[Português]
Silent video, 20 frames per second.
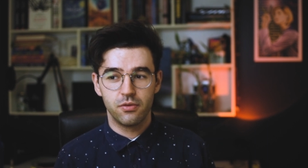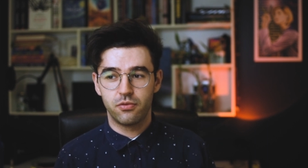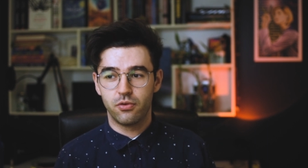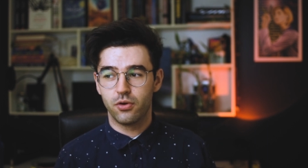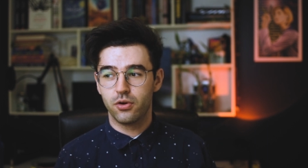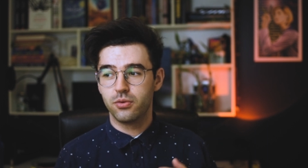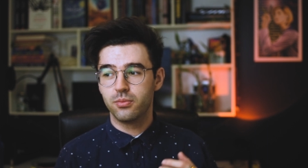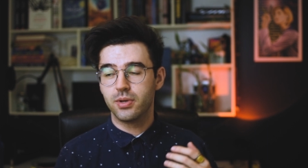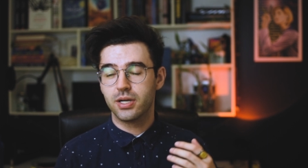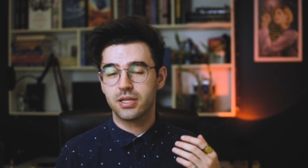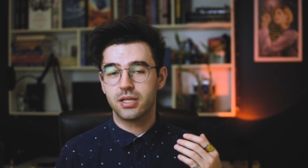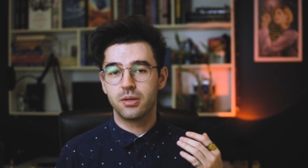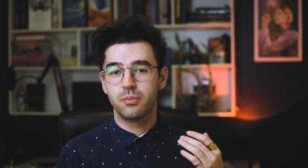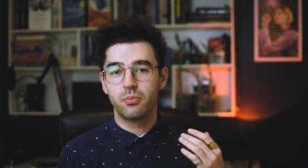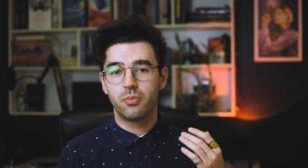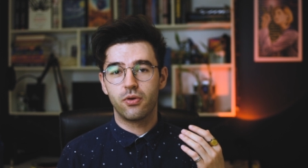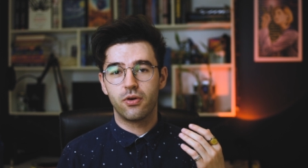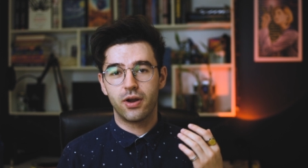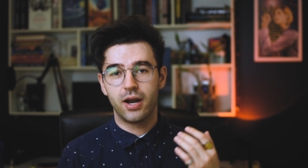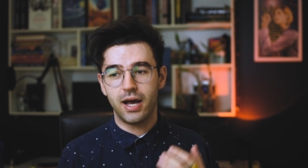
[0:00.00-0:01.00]
foi uma
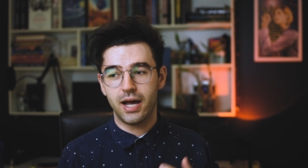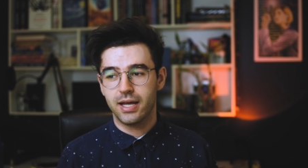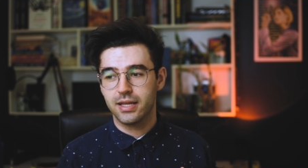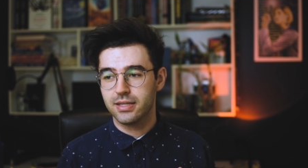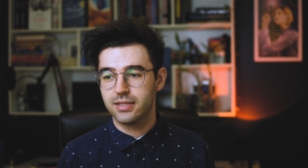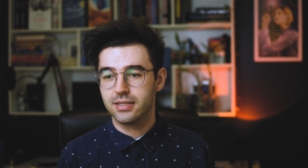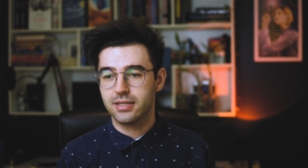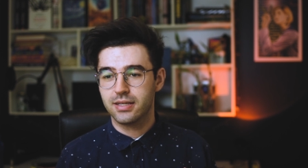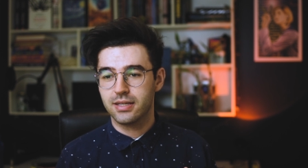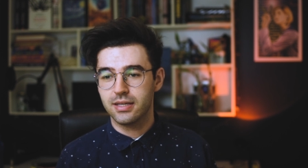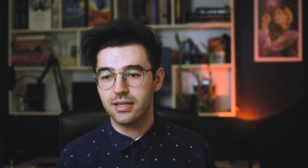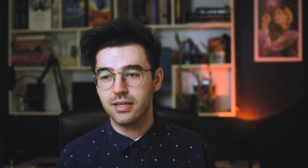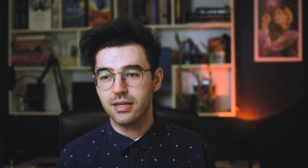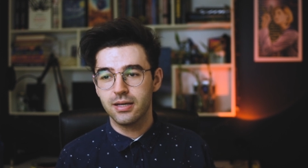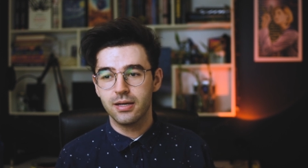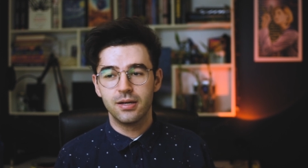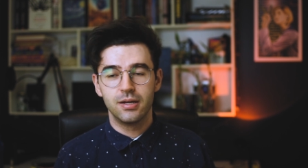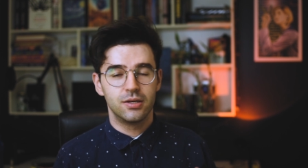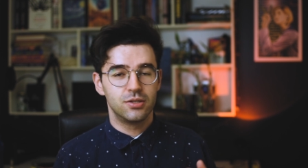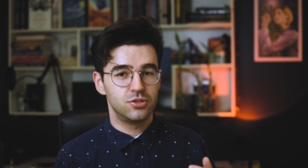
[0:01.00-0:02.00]
temporada que
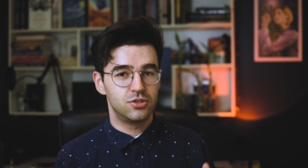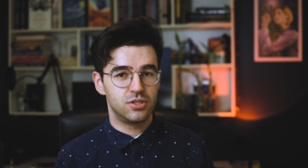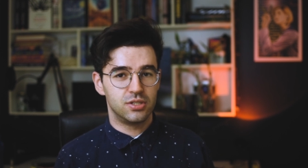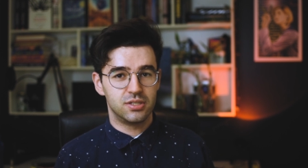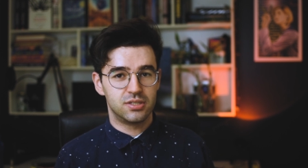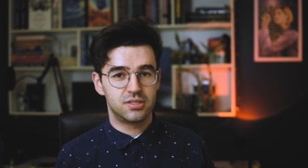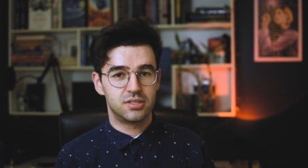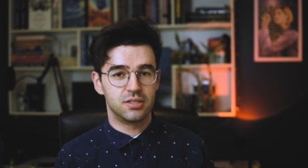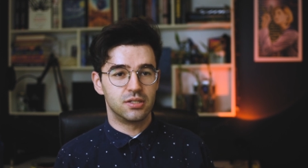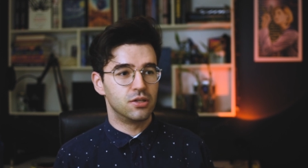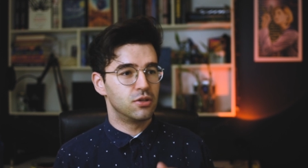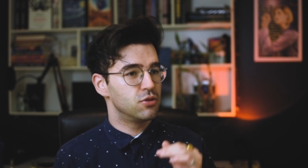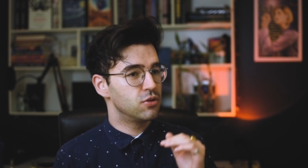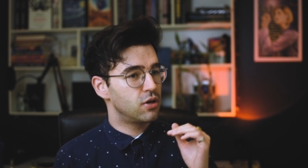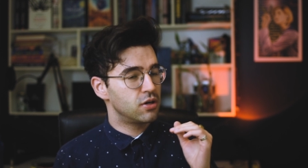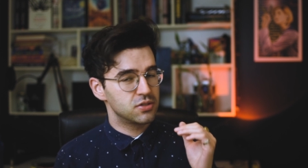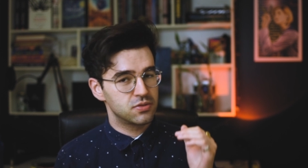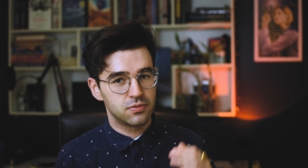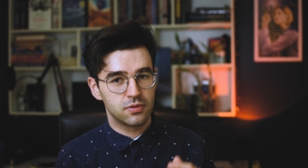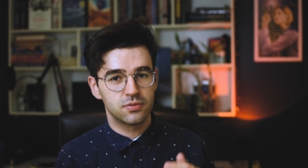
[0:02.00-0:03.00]
disse:
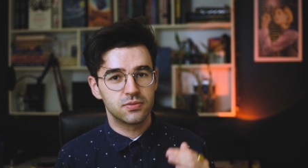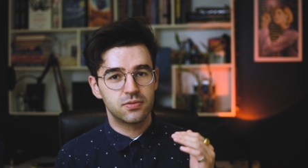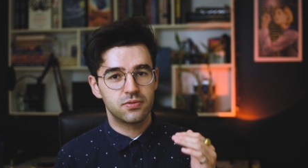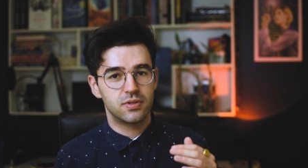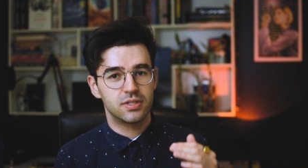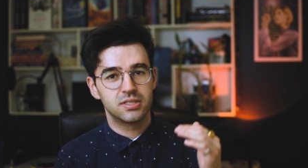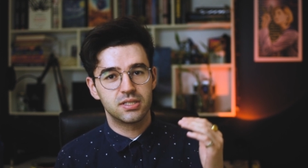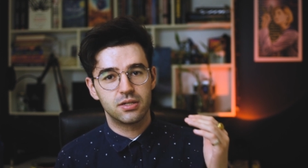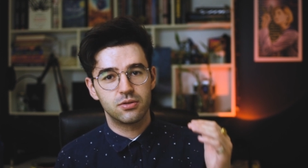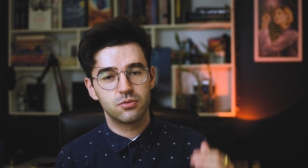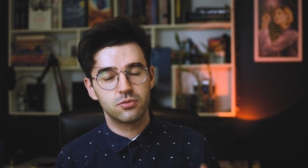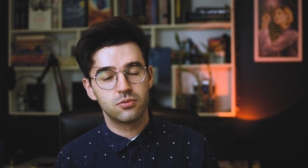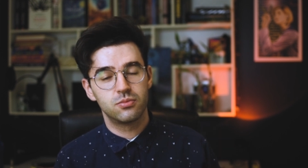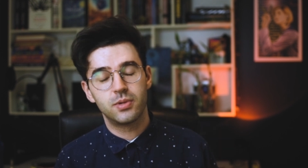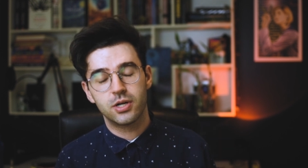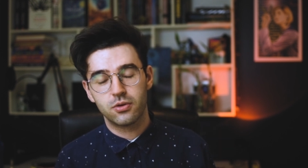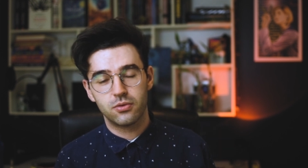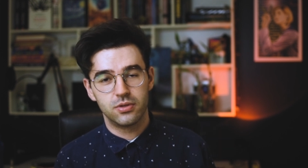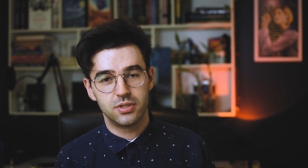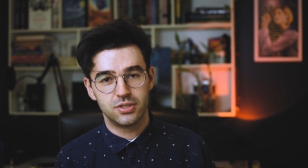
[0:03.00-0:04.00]
nós vamos fazer
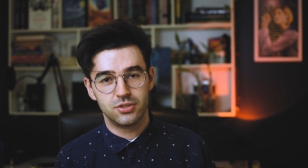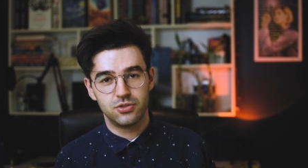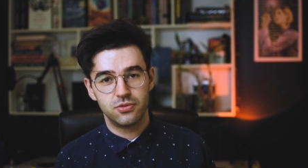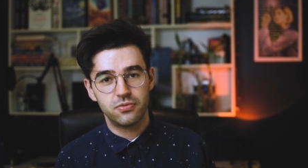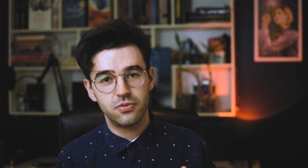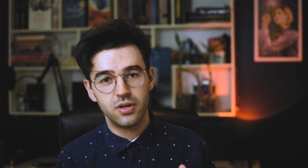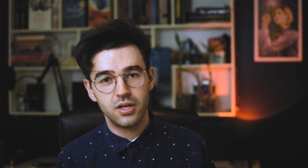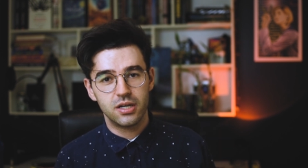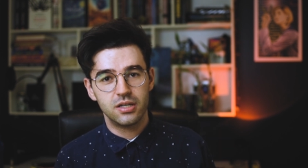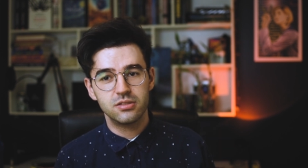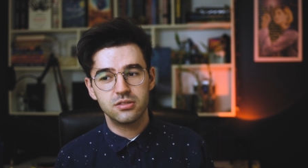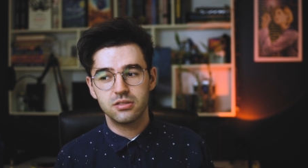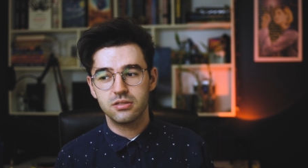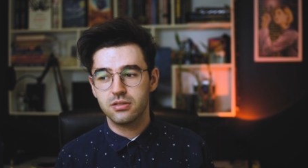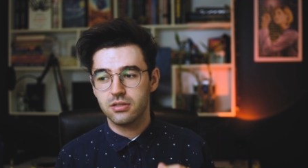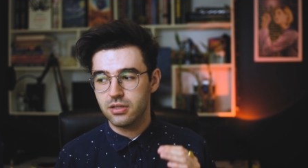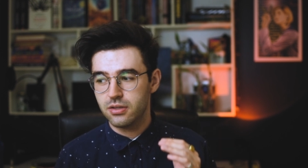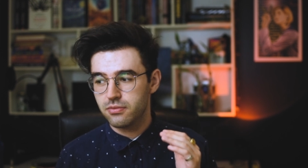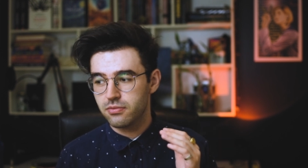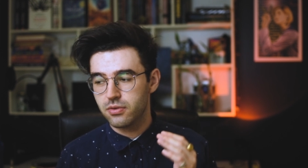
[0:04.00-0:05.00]
alguma coisa
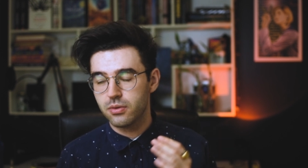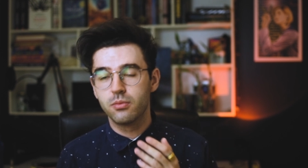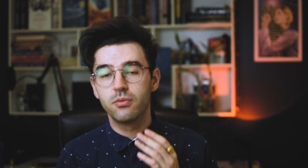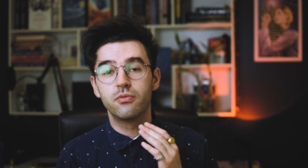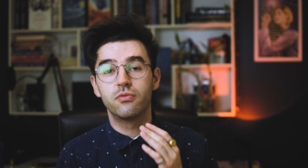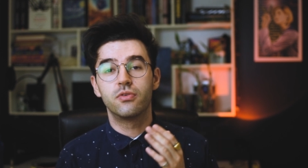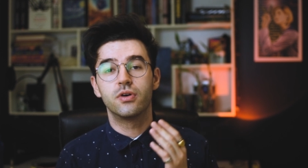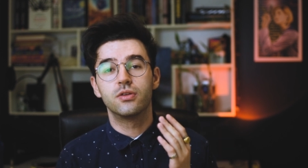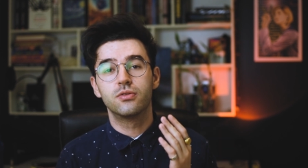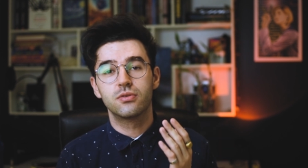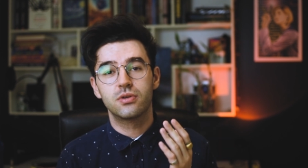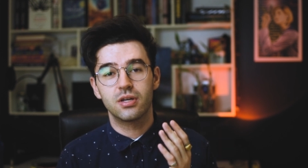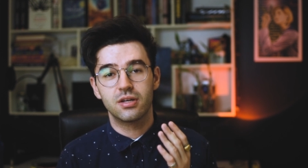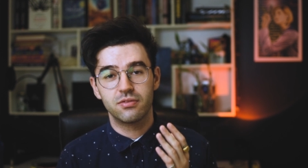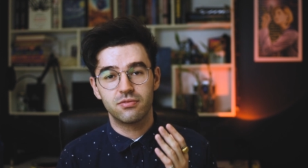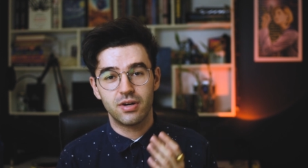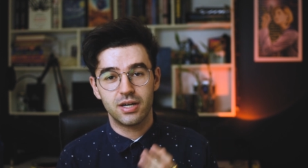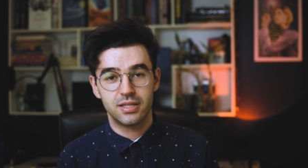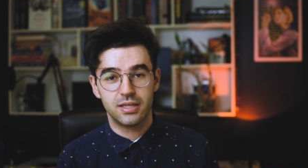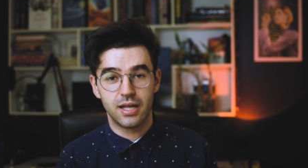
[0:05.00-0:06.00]
diferente e vamos ver no que,
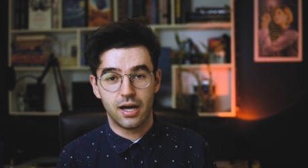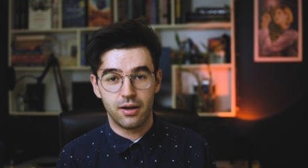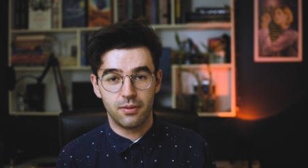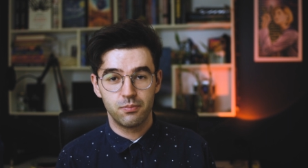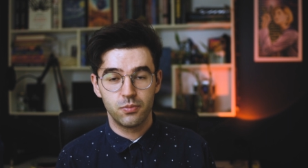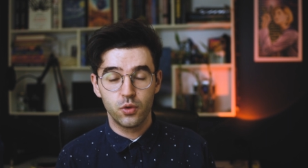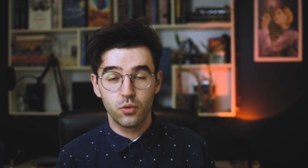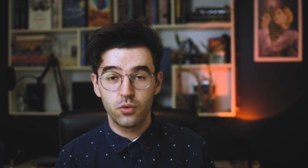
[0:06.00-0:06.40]
que vai dar.